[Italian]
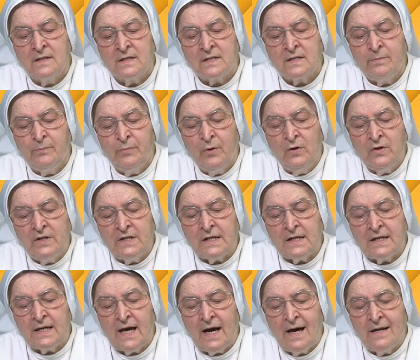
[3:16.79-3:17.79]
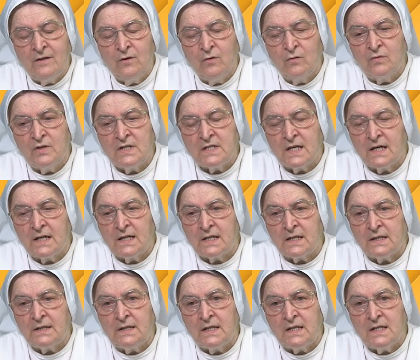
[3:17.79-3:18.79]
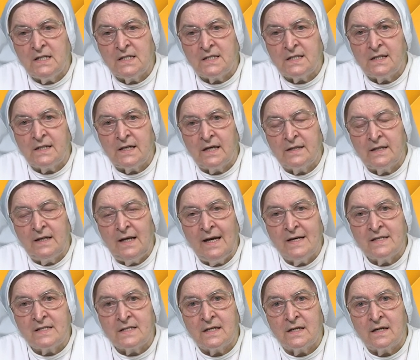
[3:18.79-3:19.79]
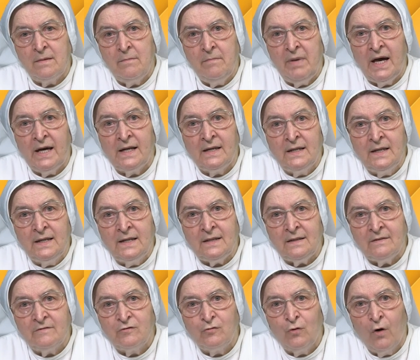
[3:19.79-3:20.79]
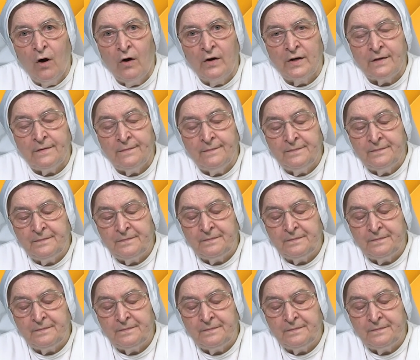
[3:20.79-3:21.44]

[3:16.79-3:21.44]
sepolcri che hanno questa caratteristica dell'essere belli fuori,